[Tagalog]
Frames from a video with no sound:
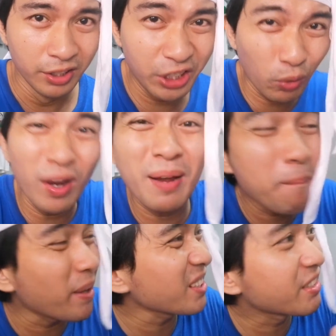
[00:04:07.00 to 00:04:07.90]
hindi ko
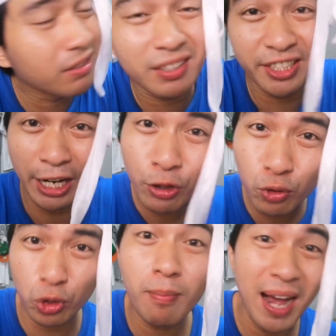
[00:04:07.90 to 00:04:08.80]
alam ba't siya
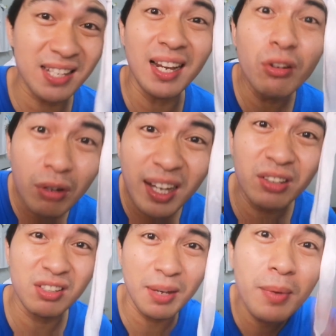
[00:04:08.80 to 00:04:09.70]
yung sumasalo
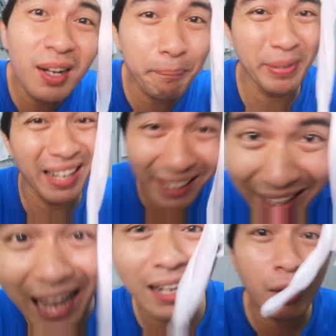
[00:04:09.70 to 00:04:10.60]
ngayon sa mga
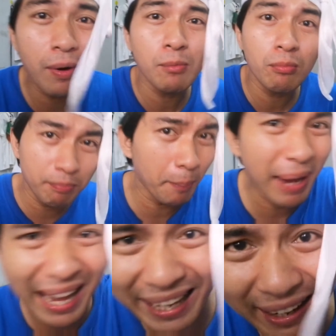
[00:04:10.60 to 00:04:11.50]
pinaggagawa mong
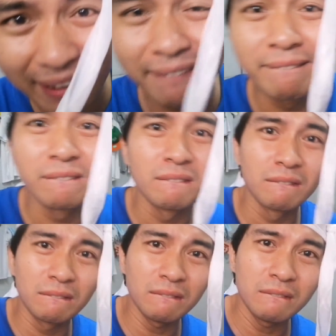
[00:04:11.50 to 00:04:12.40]
babae ka?
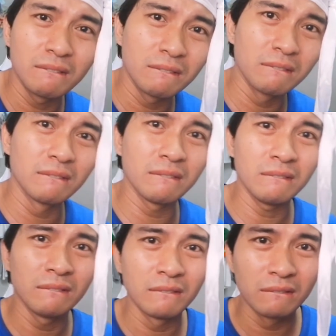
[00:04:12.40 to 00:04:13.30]
Hmm? Hmm?
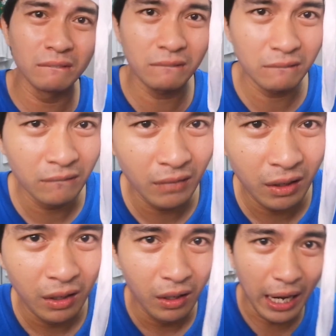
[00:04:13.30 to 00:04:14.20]
Hmm?
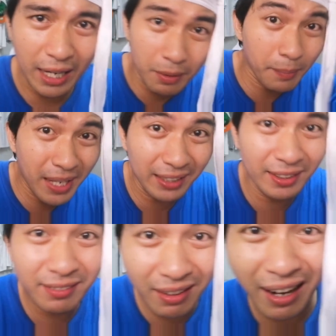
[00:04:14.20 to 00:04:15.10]
Alam naman
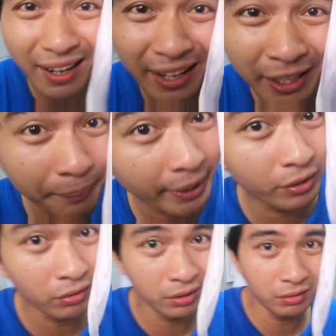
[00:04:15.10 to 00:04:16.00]
nating nananahimik
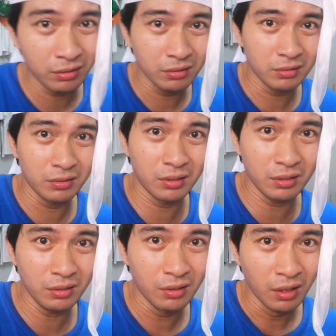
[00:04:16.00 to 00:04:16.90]
yun, no?
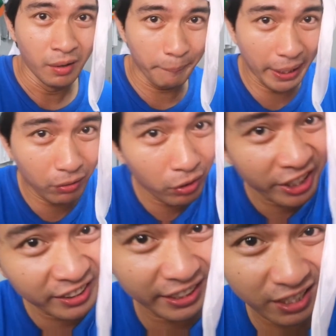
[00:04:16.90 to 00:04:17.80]
No? Pero
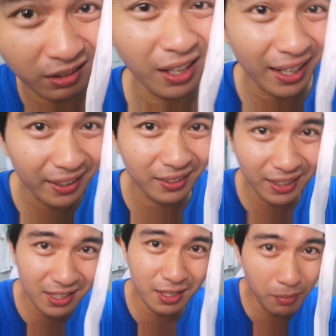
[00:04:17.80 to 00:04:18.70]
hindi siya
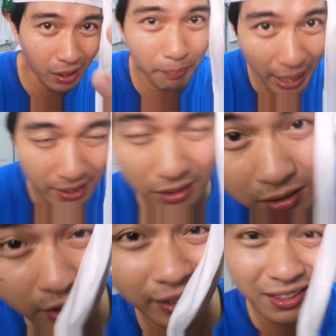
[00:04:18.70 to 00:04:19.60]
nakaligtas sa mga
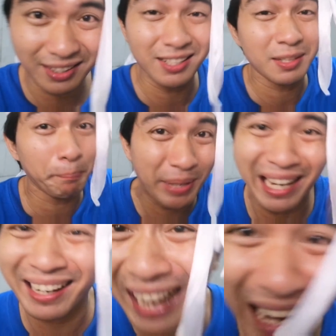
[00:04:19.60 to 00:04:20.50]
bashers din kasi sa
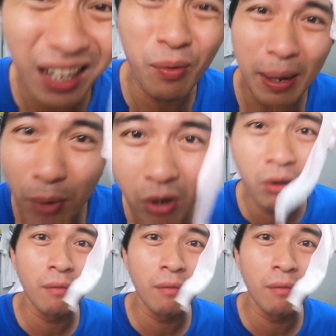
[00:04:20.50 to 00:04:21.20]
pinaggagawa mo.